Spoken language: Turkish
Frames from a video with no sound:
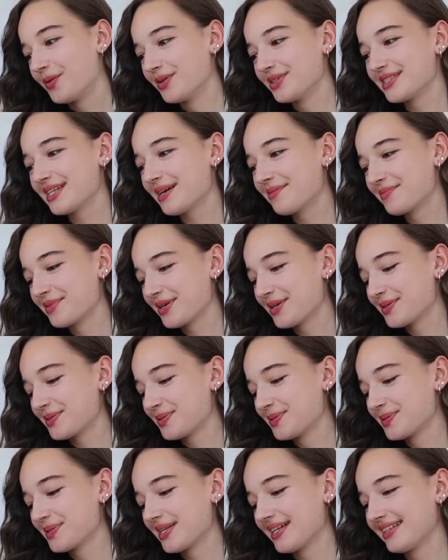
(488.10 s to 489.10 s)
o yüzden buraya
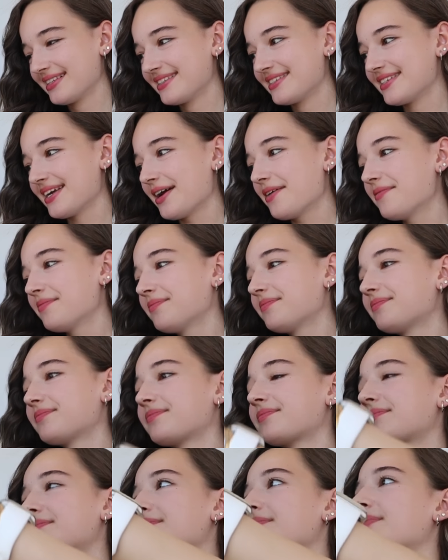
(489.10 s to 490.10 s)
süs alacağım.
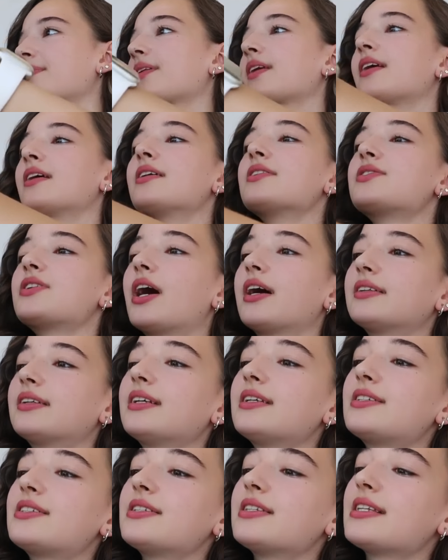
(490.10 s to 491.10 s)

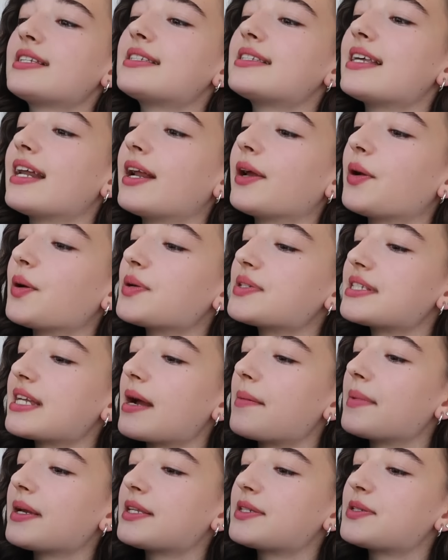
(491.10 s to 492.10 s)
Çantanın içini de sizlere
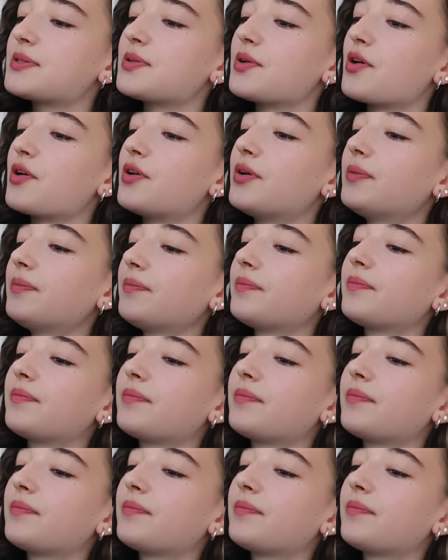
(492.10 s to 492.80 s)
göstermek istiyorum.